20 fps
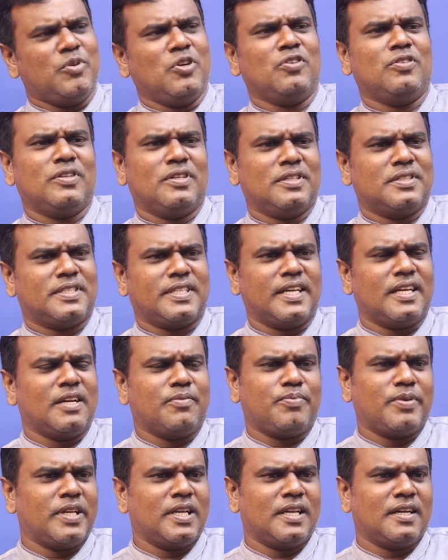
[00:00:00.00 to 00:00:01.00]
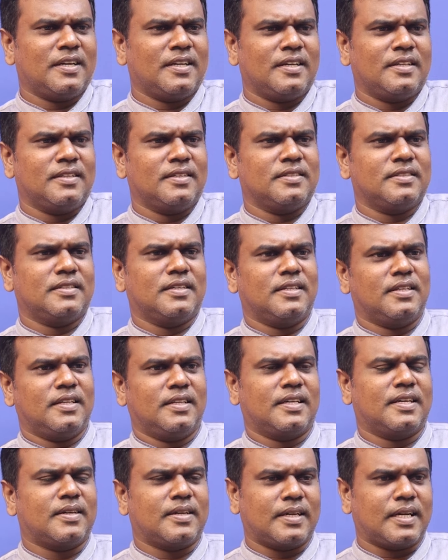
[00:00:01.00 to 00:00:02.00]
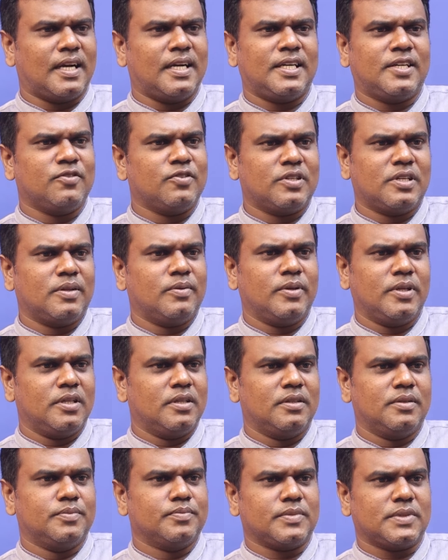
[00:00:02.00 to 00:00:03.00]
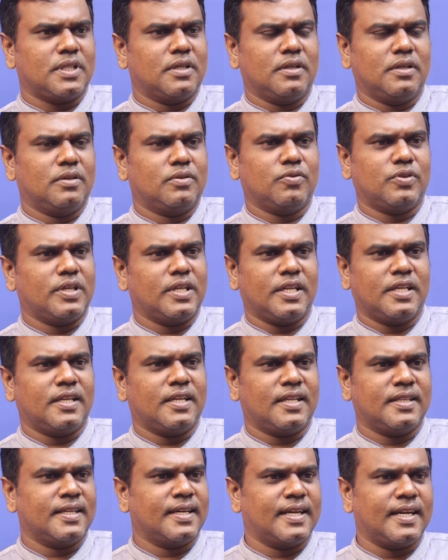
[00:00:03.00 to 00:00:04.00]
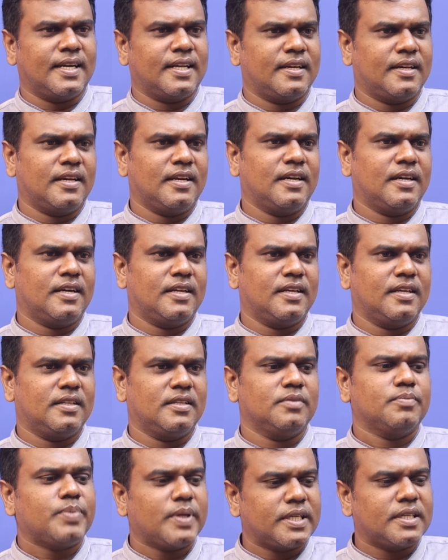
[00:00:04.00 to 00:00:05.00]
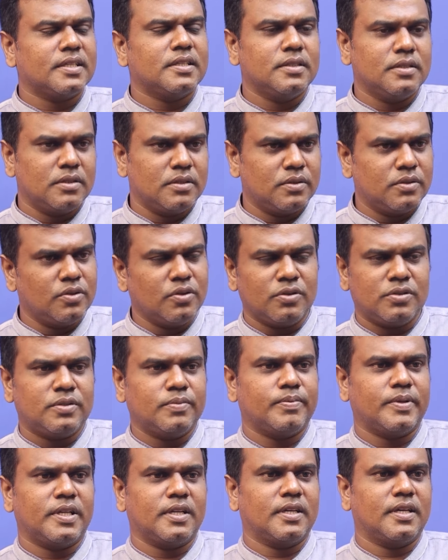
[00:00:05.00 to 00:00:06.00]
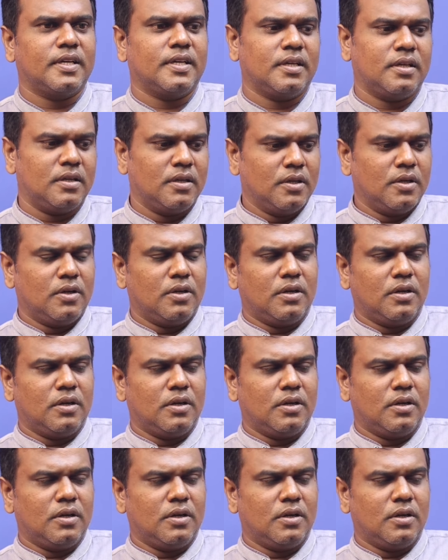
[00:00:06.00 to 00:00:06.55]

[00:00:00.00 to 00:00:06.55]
கமலோட ஸ்டைல் அப்படிலாம் கிடையாது அதாவது கழட்டி விட்டுட்டு தூக்கி எறிகிற அந்த கேட்டகரியெலாம் கிடையாது பட் யோசிச்சு பாருங்கள்